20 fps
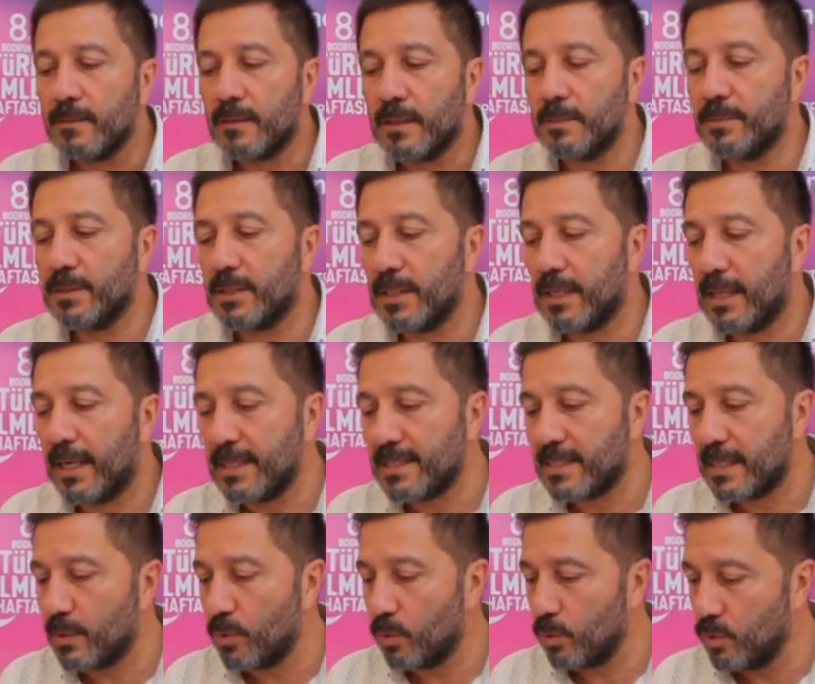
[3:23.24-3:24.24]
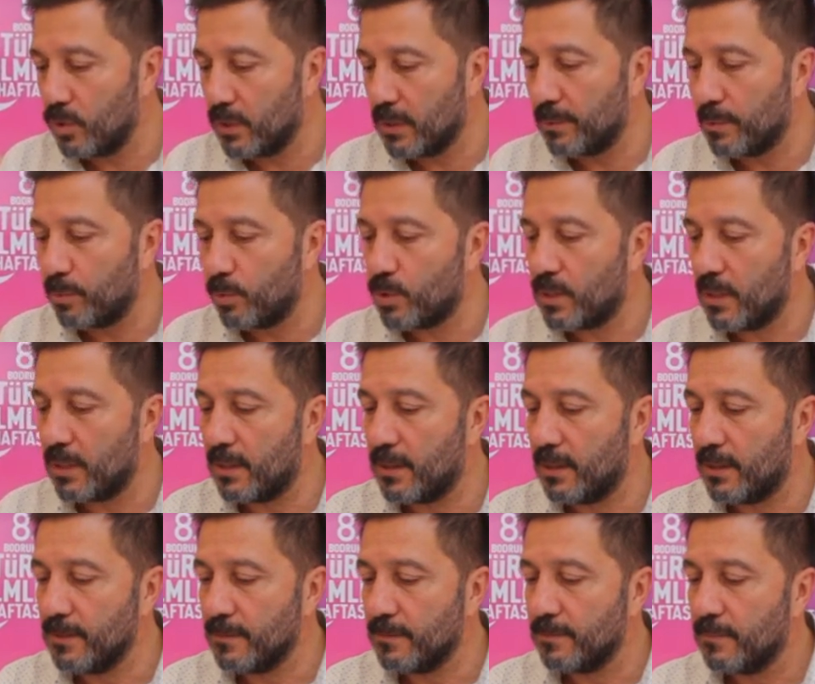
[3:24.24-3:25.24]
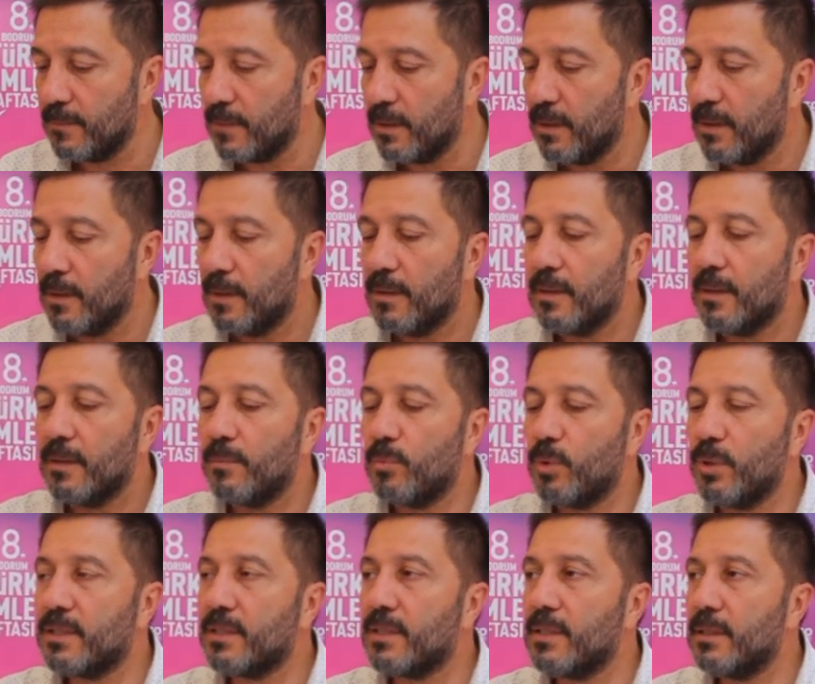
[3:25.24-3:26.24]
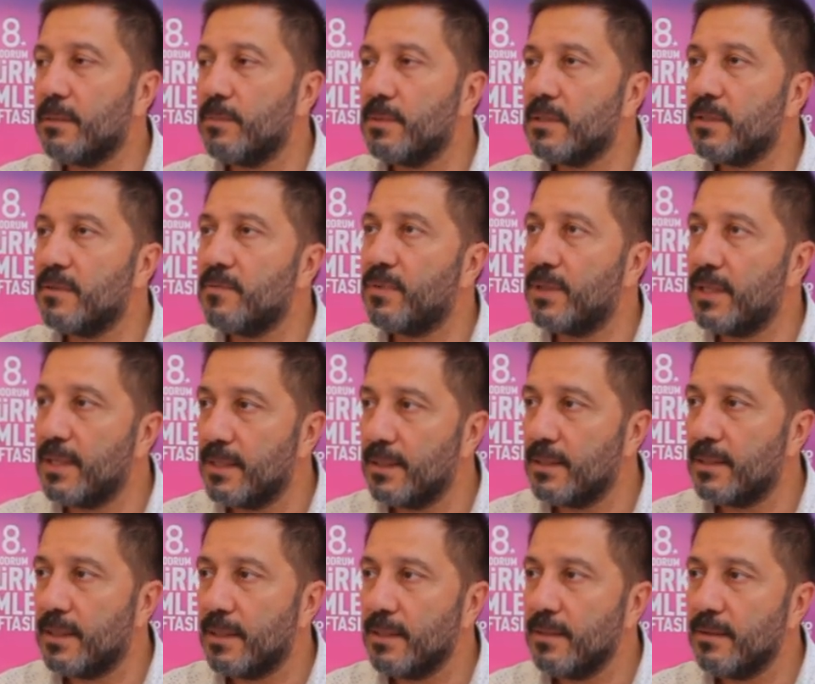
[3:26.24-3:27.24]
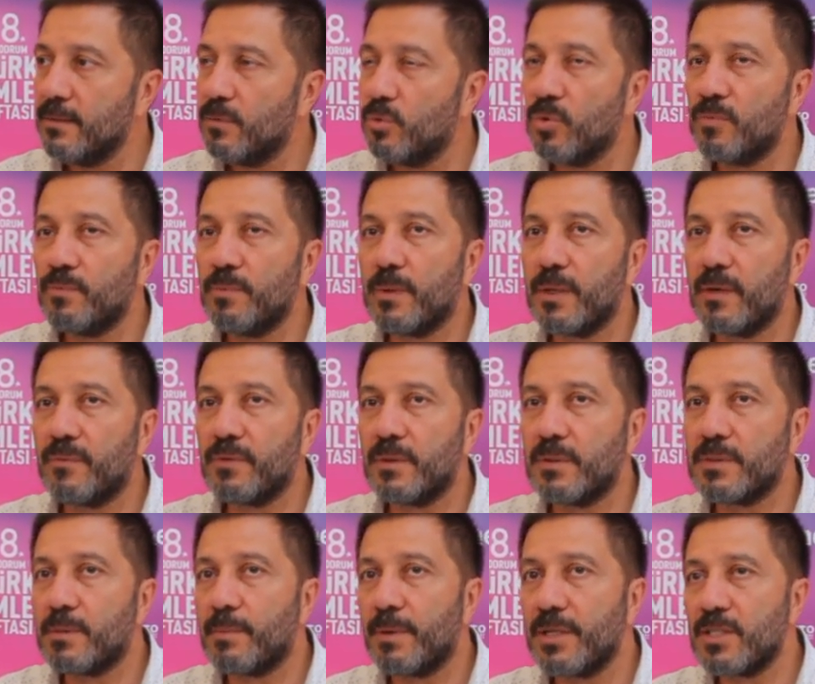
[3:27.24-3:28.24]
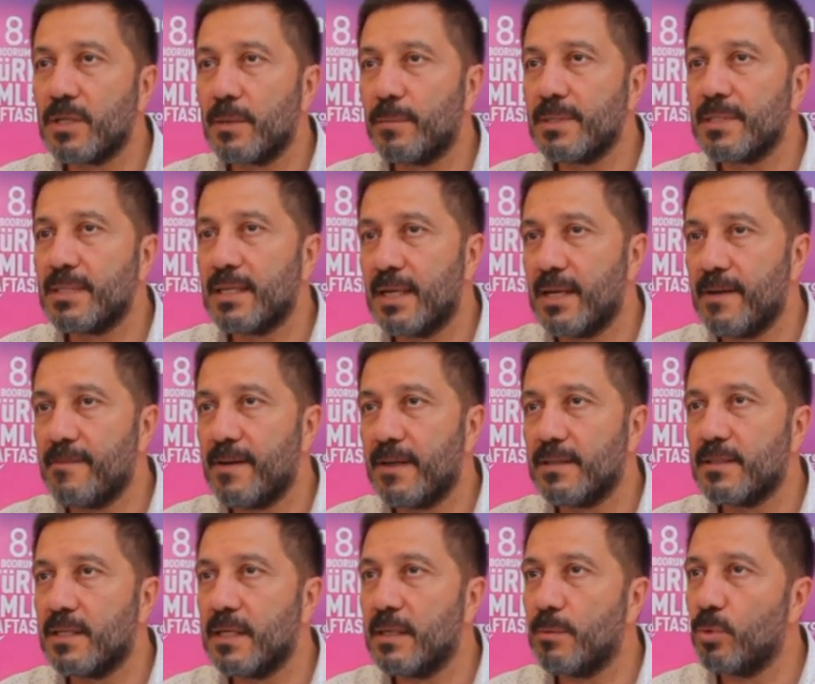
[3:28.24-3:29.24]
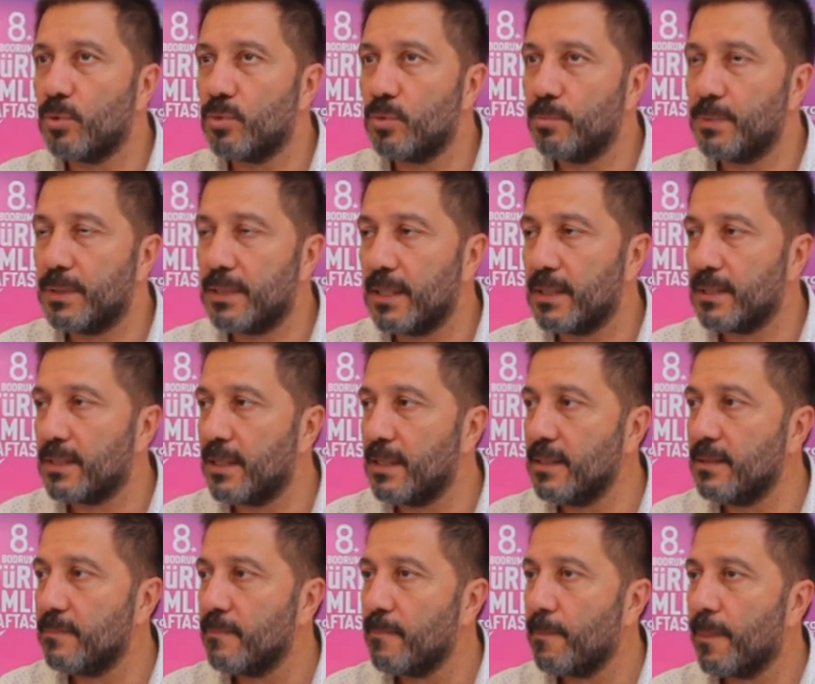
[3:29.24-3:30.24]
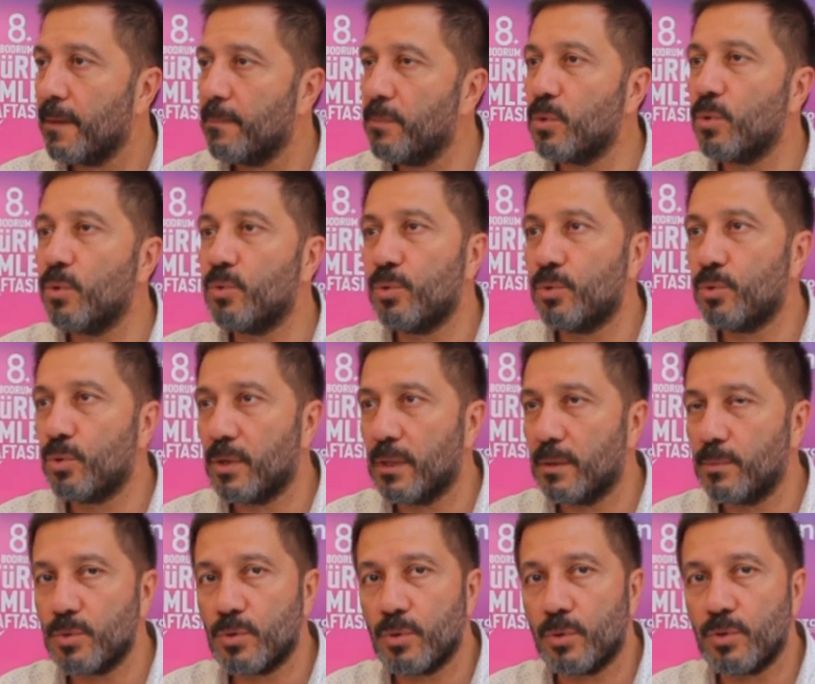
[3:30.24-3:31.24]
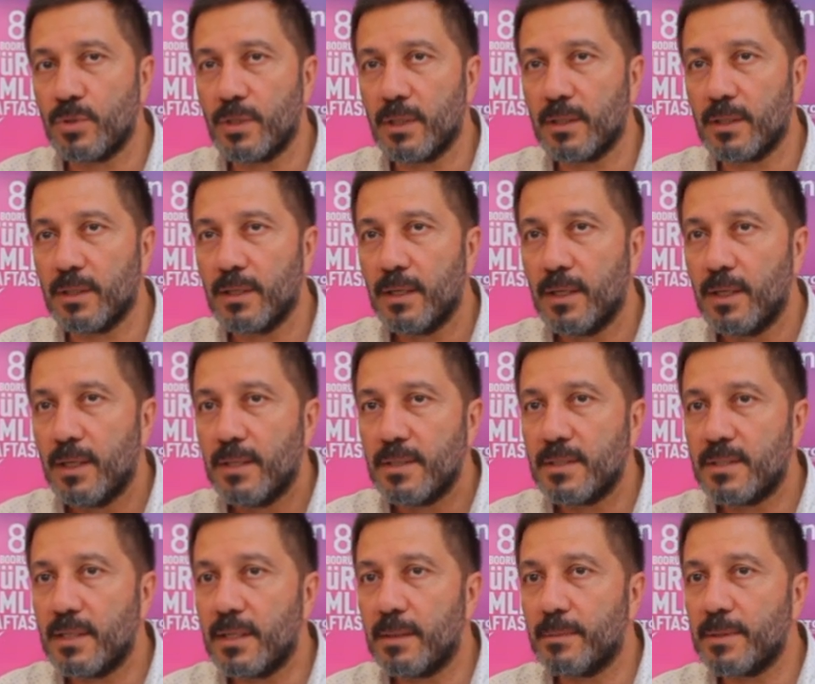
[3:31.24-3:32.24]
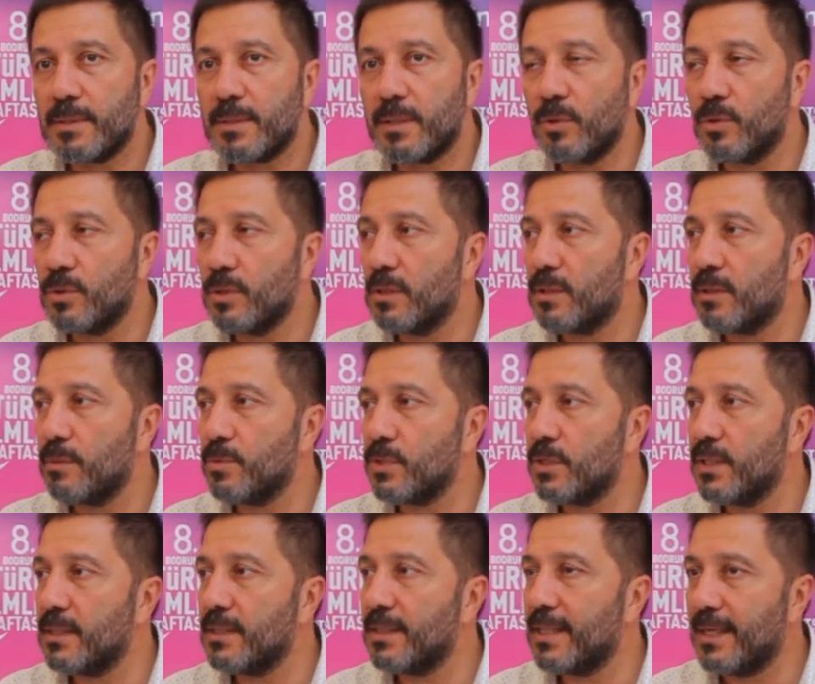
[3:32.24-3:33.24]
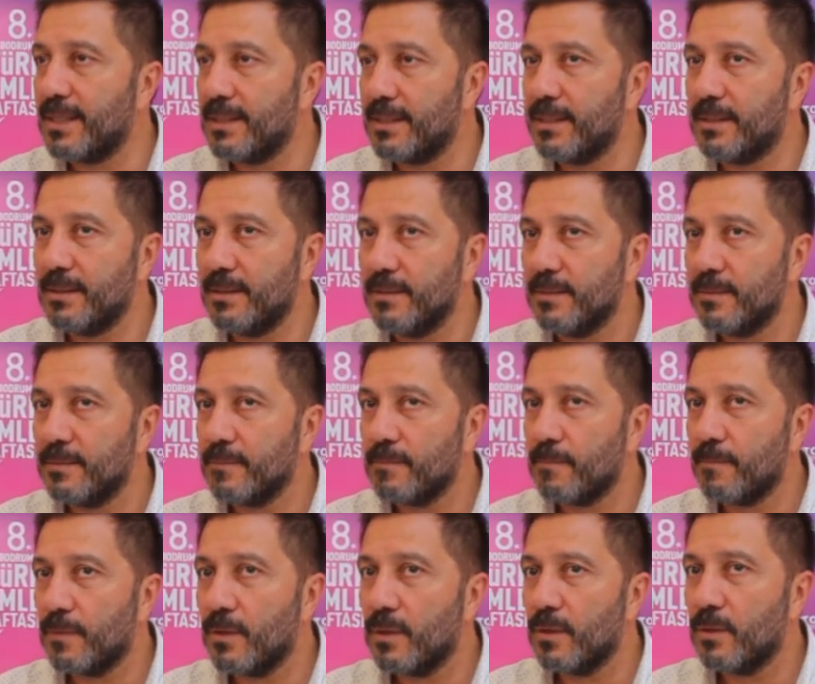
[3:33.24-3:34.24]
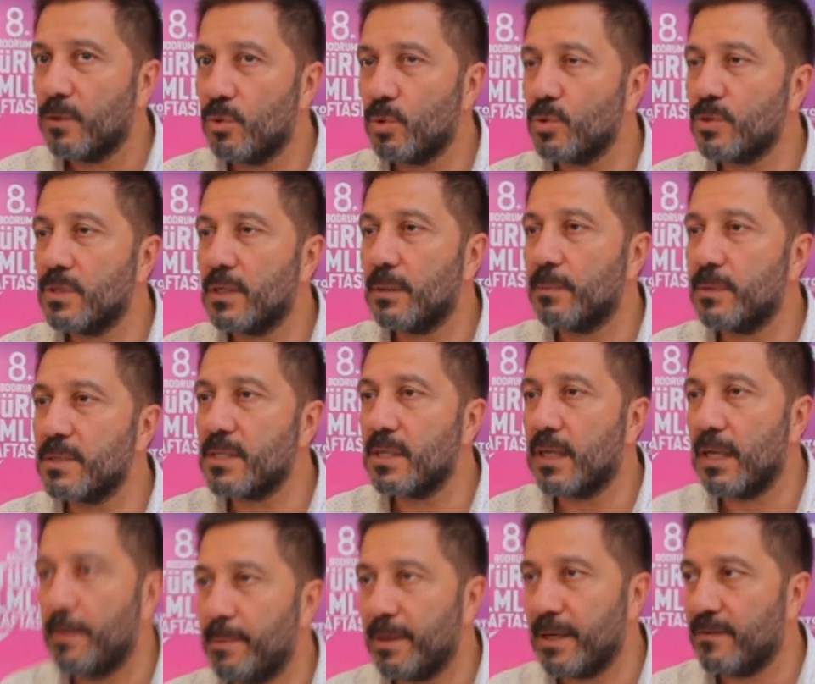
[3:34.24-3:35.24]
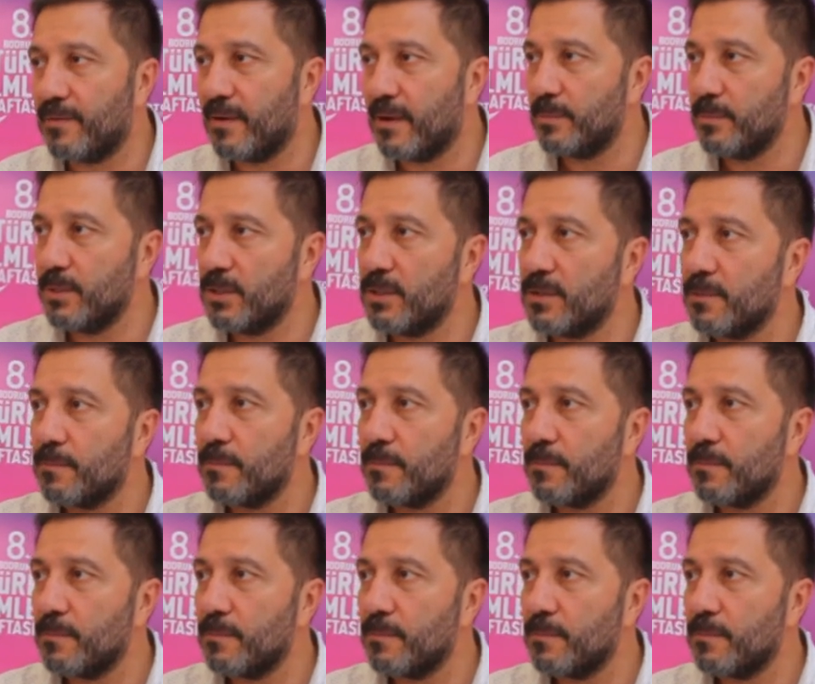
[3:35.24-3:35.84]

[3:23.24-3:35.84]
Tabii ki her sene olduğu gibi bu sene de bu etkinliğimizin finalinde Türk Milli Haftası başlamazdan evvel Sinebodum biterken bir ödül törenimiz olacak. Sinema Salonu Yatırımcıları Derneği'nin Türk sinemasına emek vermiş